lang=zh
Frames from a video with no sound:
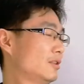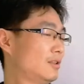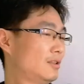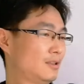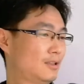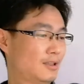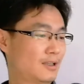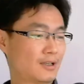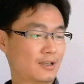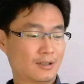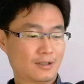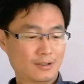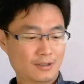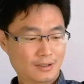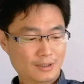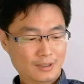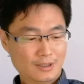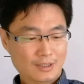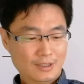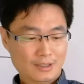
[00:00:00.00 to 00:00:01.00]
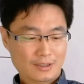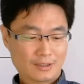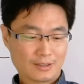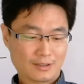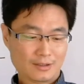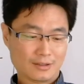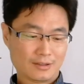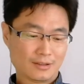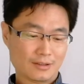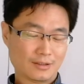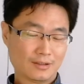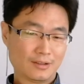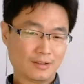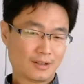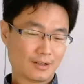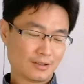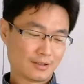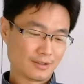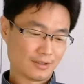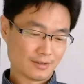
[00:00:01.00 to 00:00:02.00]
第二这个第
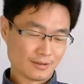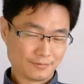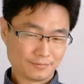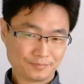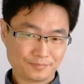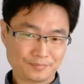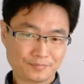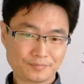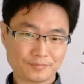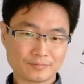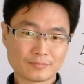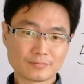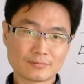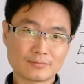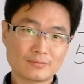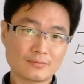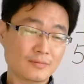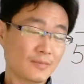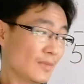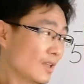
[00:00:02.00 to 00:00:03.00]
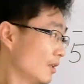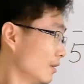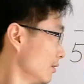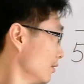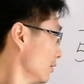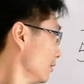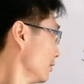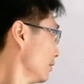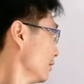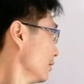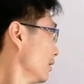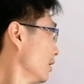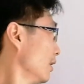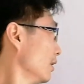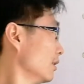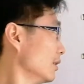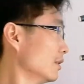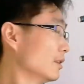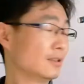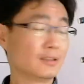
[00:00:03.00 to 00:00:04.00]
二指，这是它
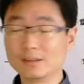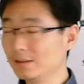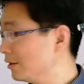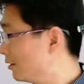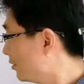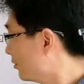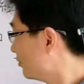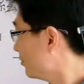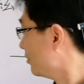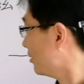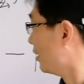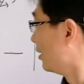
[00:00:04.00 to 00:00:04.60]
的一些符号。